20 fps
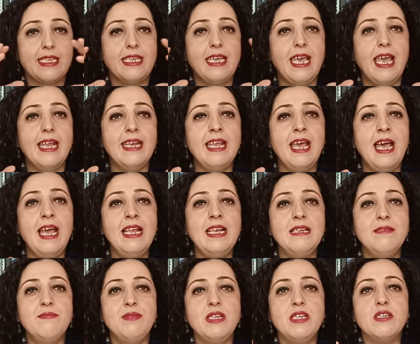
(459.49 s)

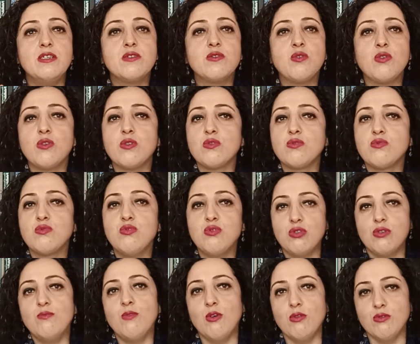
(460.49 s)
Genel bir
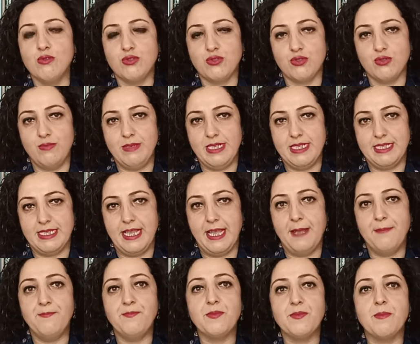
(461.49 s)
durum oluştu
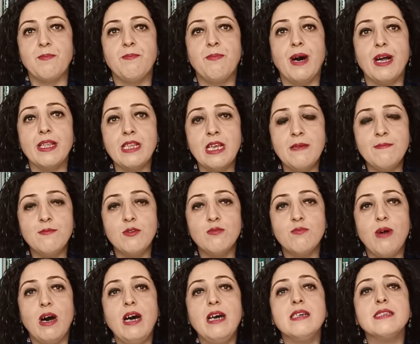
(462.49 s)
bizde. Bana
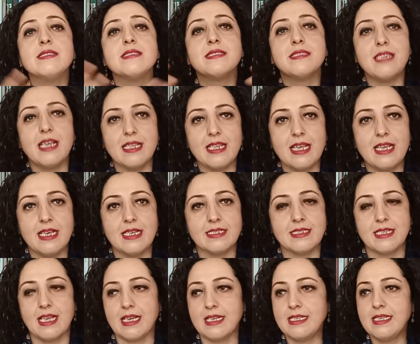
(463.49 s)
mübah, sana
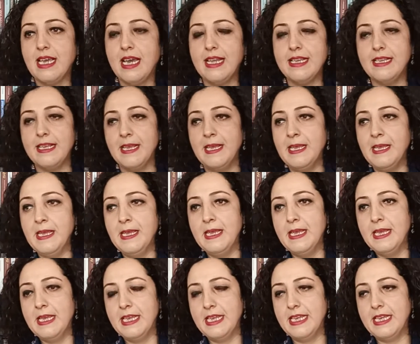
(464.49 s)
yasak. Yani
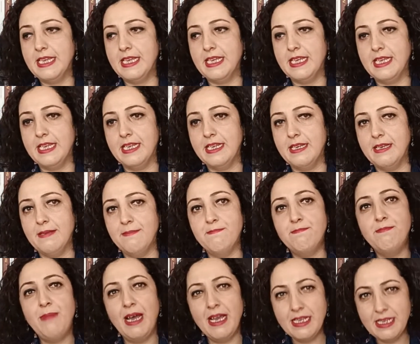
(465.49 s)
e,
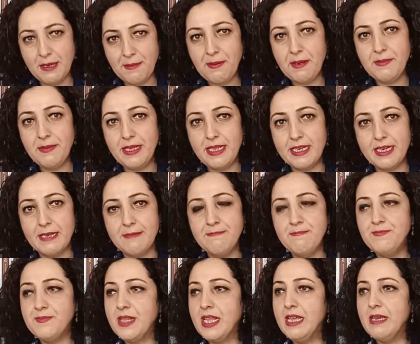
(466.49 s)
ben yapabilirim,
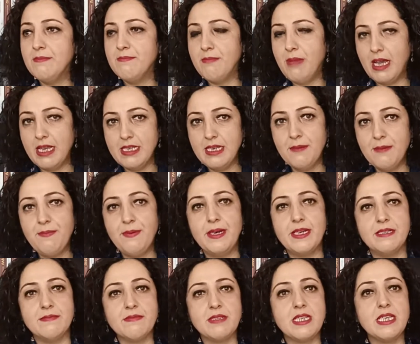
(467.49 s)
ben
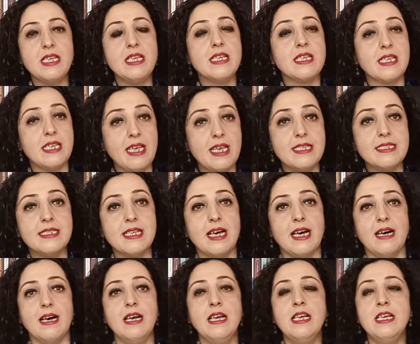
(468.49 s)
yaparım ki
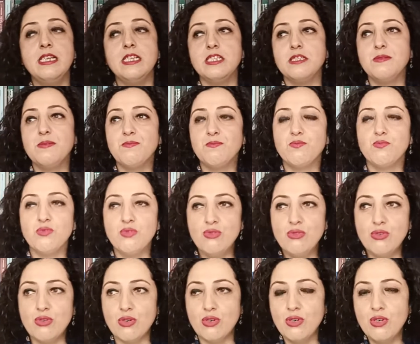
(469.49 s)
keza şimdi
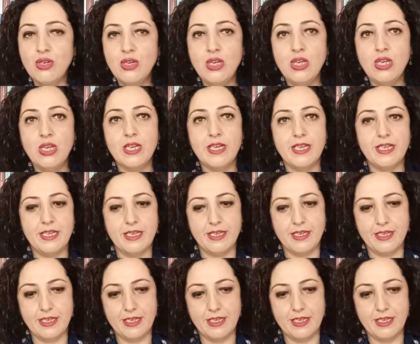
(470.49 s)
bunu e,